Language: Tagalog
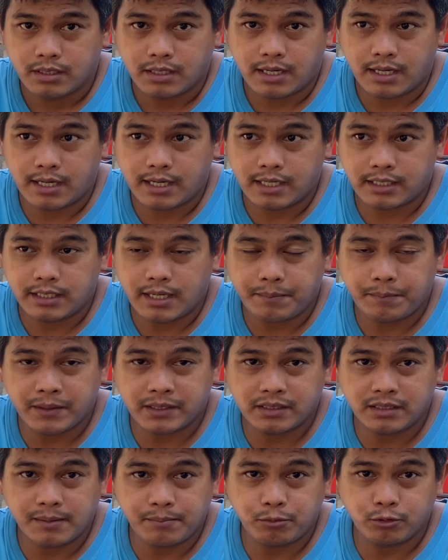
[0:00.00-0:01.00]
ah,
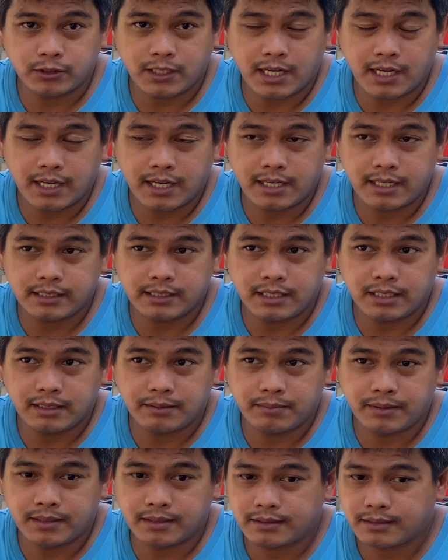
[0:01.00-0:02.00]
dapat na po talaga nating
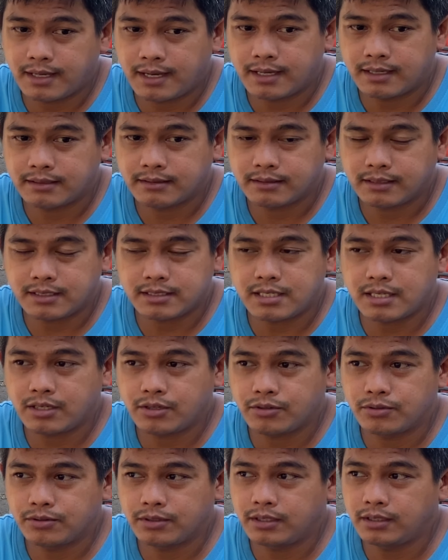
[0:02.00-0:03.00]
ibenta. Kasi
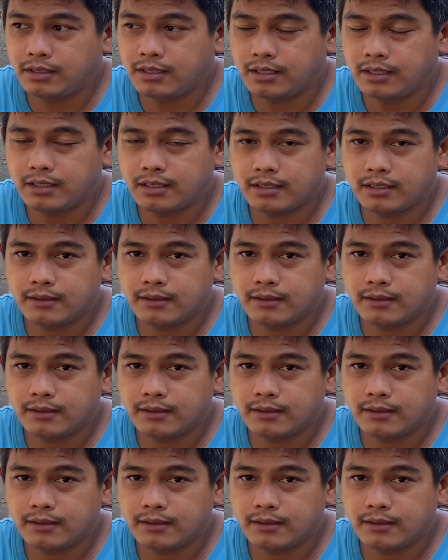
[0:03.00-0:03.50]
kung hindi